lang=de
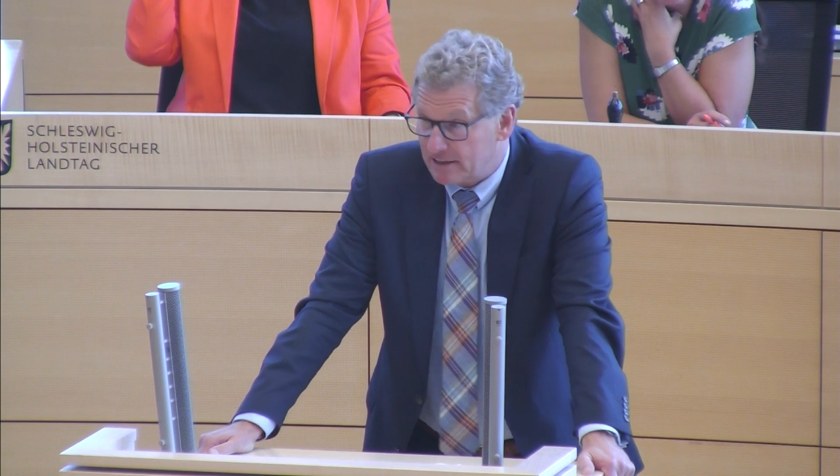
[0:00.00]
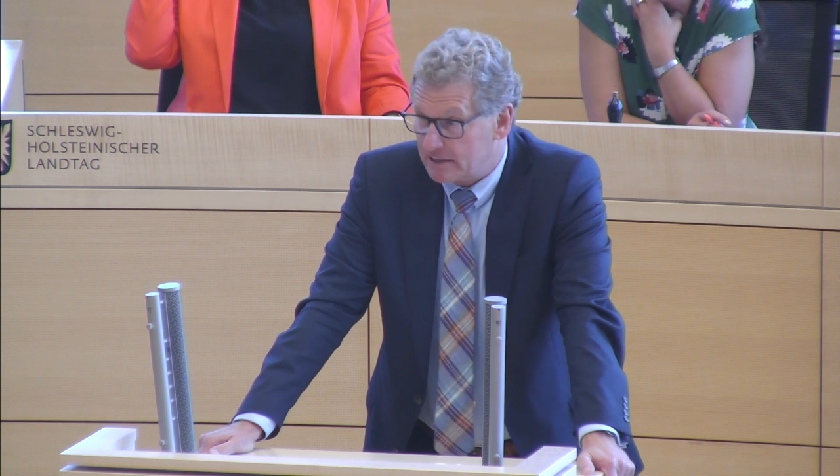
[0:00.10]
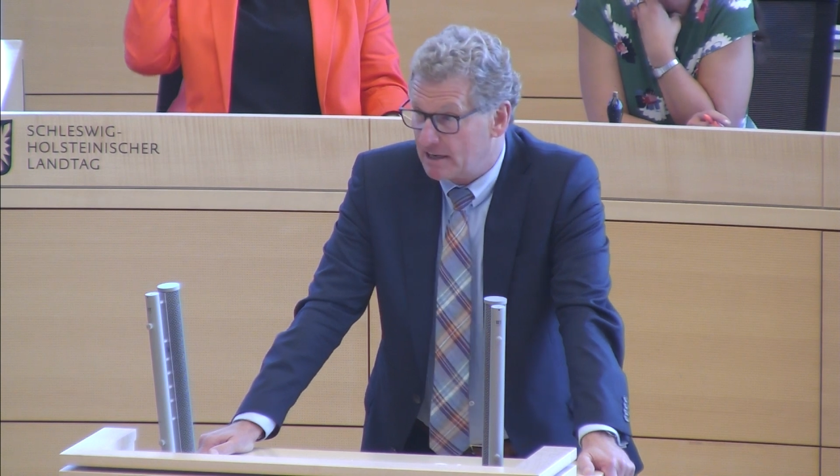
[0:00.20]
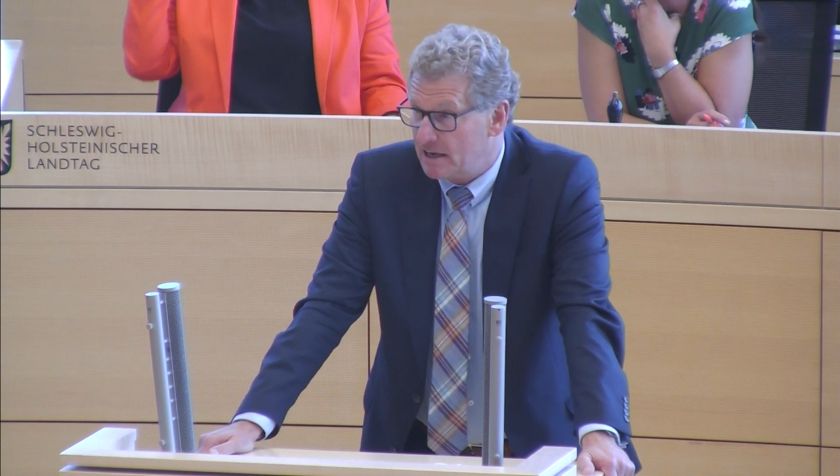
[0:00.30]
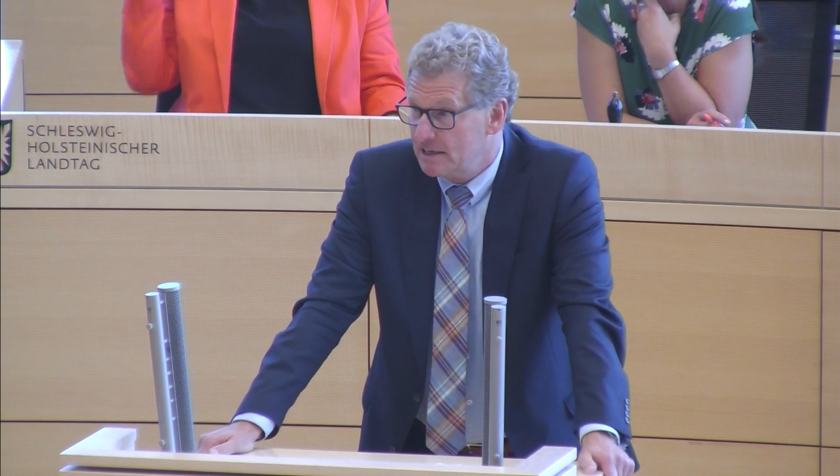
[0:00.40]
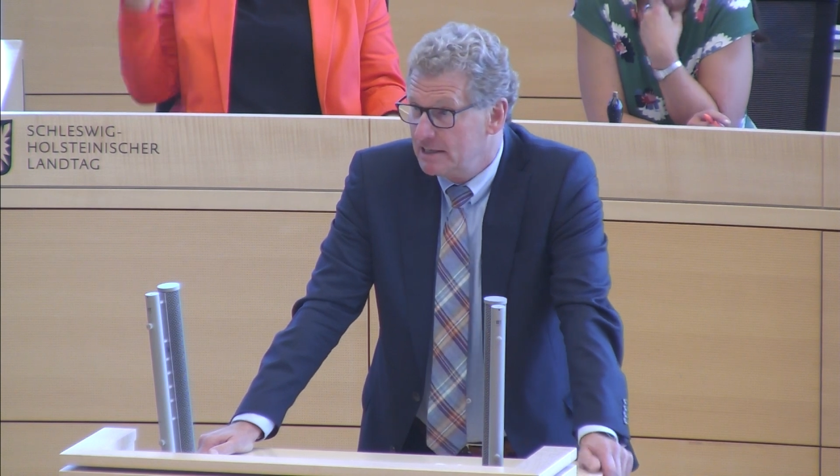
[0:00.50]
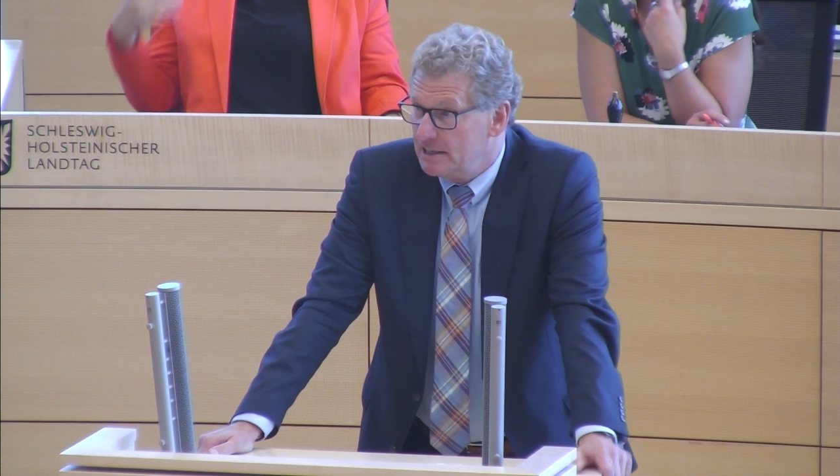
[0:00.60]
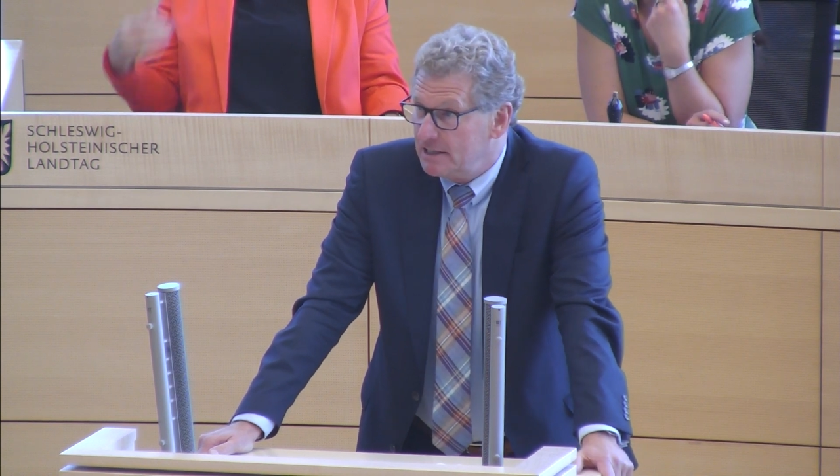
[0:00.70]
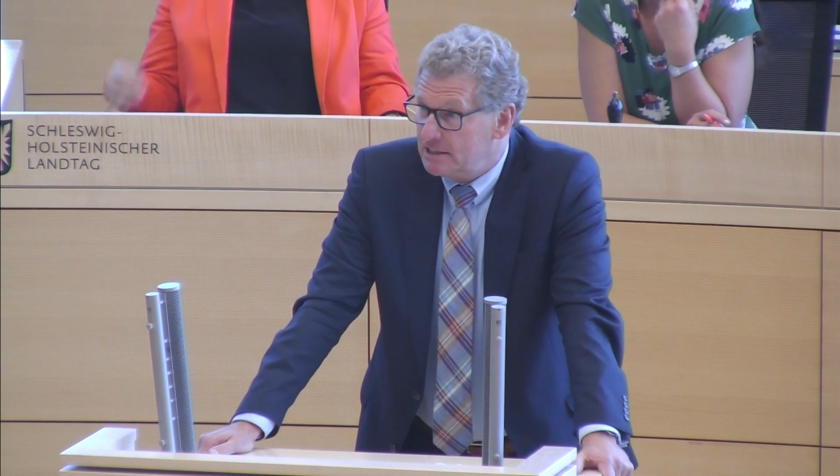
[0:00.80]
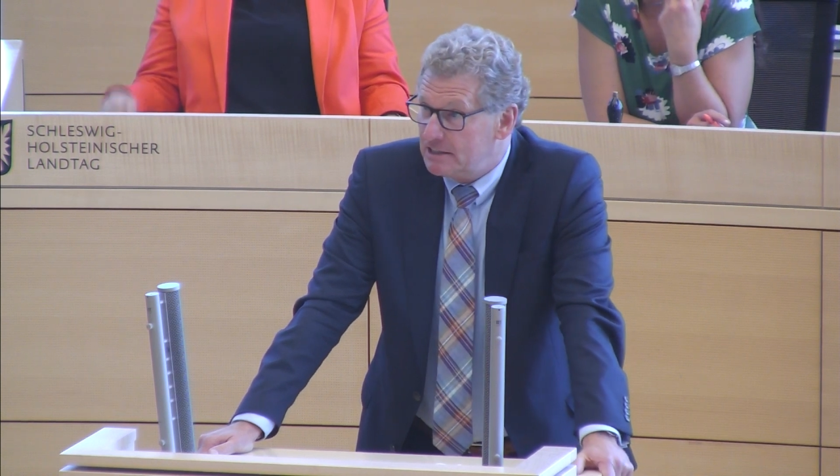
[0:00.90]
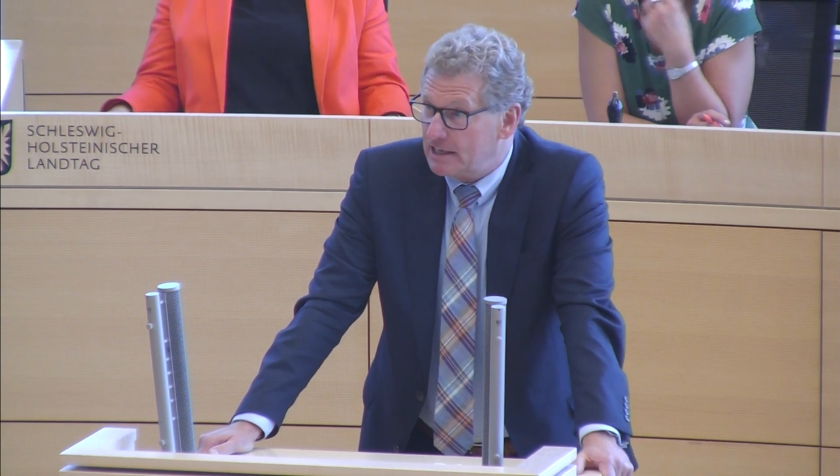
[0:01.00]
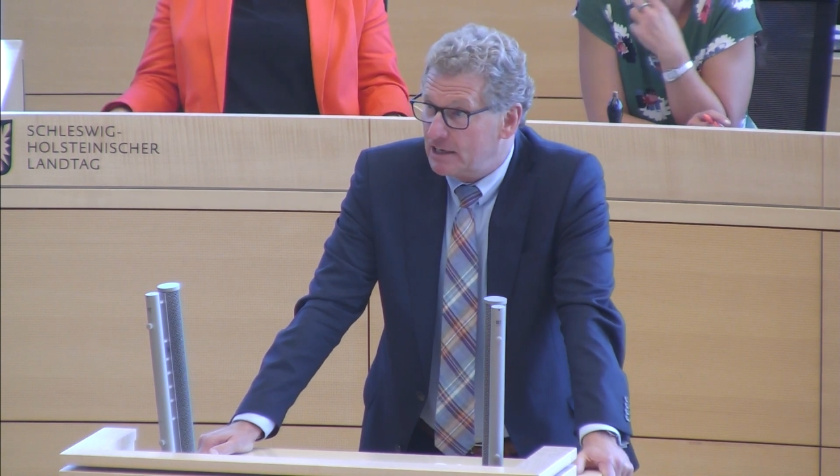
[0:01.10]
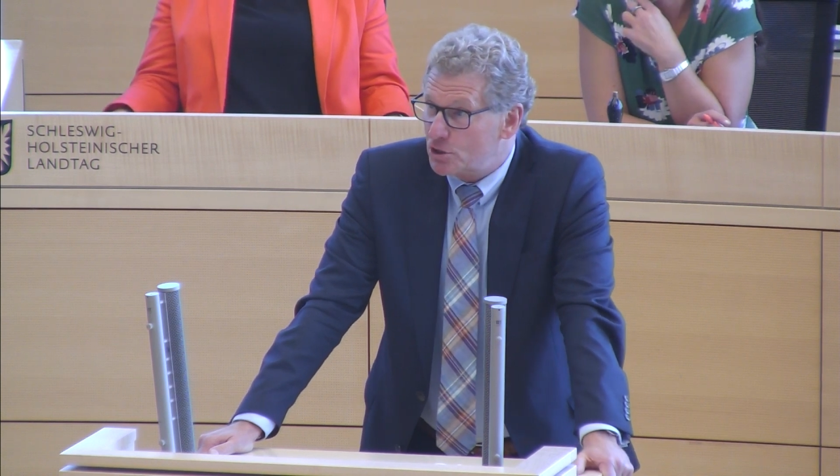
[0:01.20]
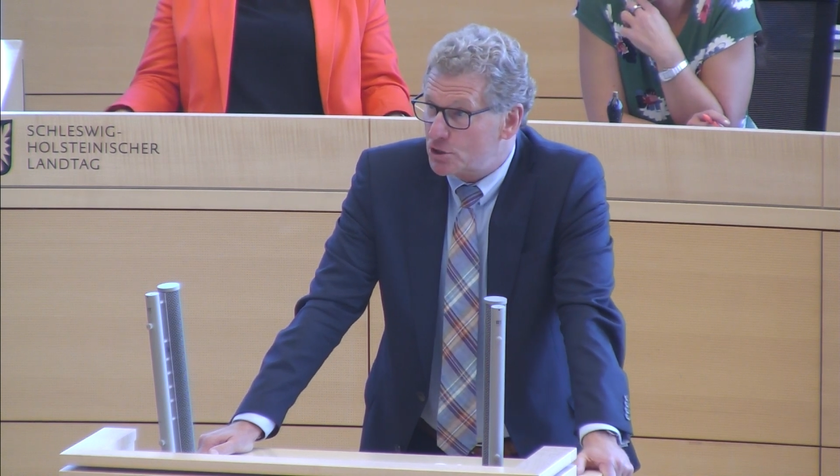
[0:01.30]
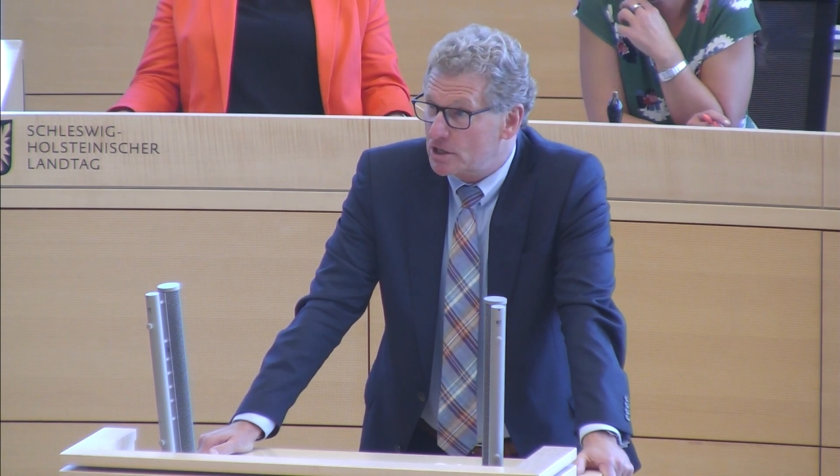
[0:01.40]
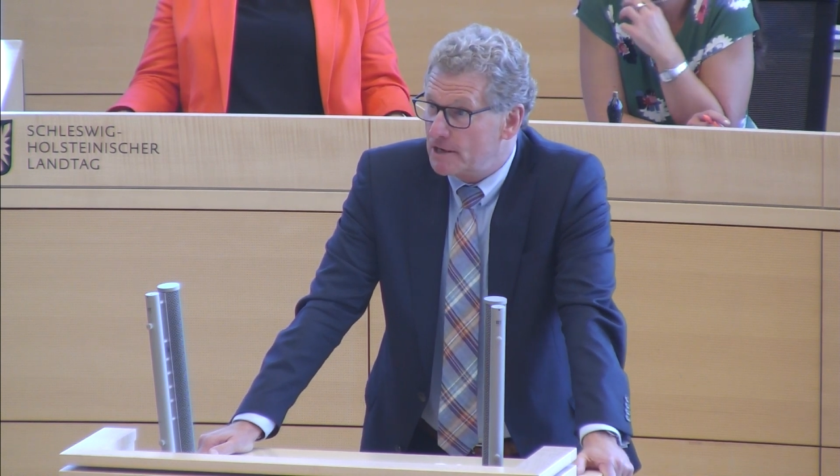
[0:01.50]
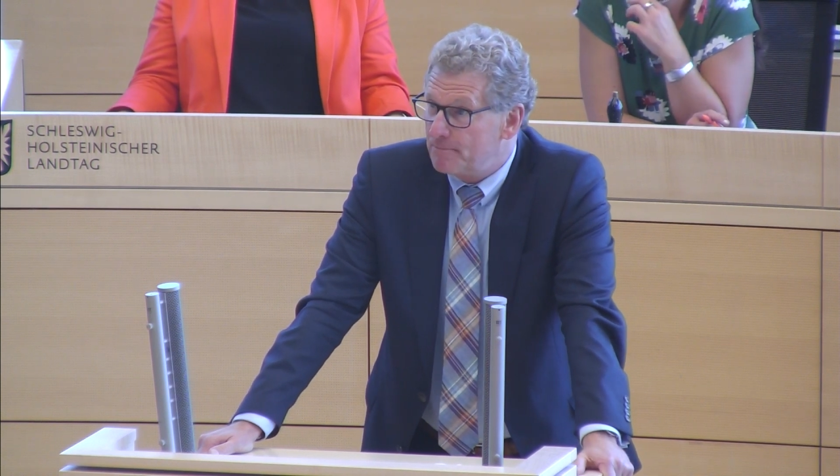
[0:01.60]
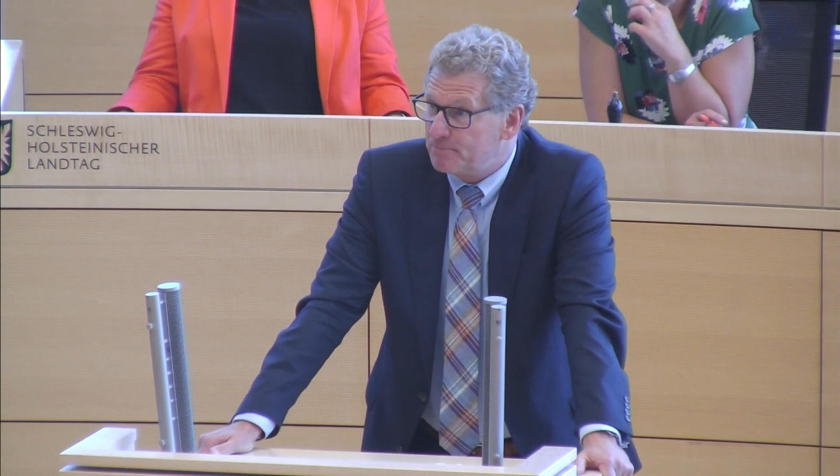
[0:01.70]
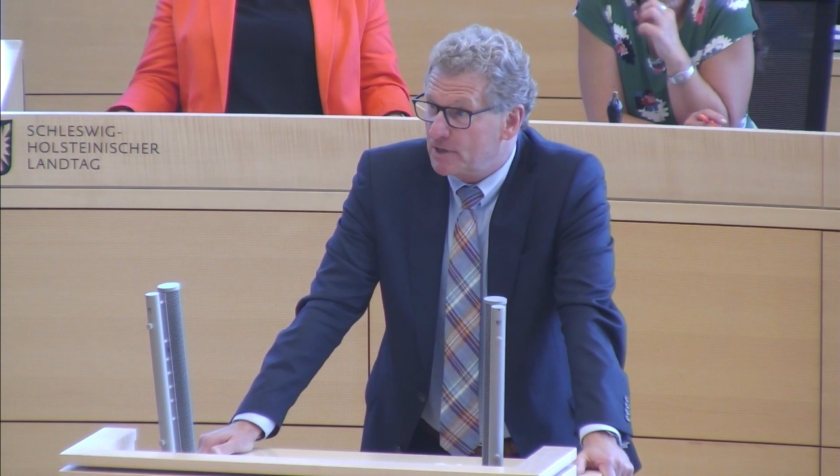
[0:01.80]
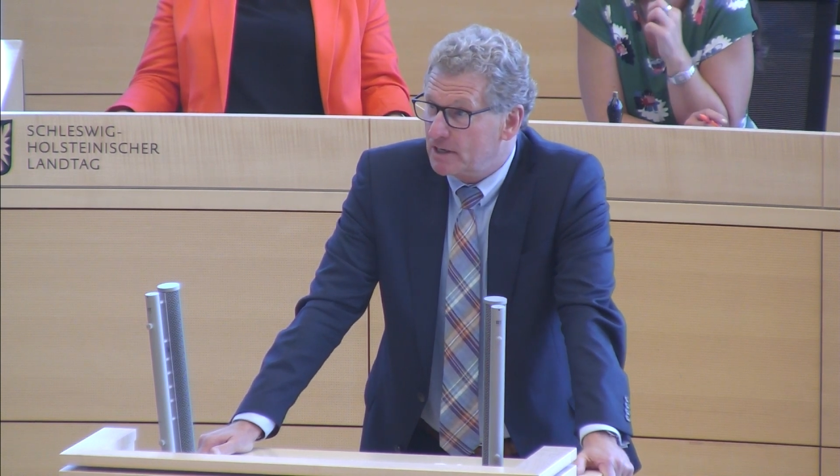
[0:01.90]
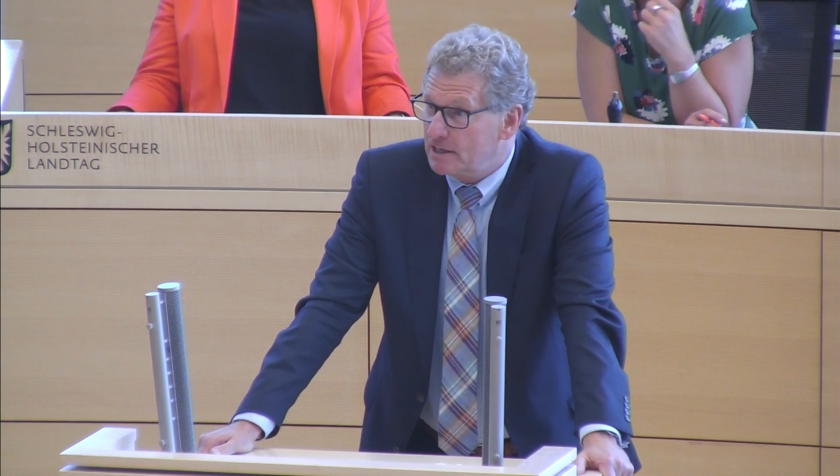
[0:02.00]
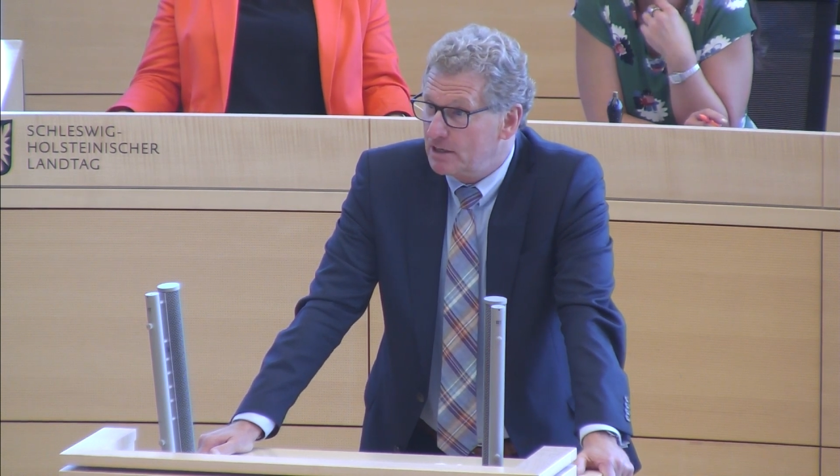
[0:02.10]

ist. Vielleicht hat ja die dänische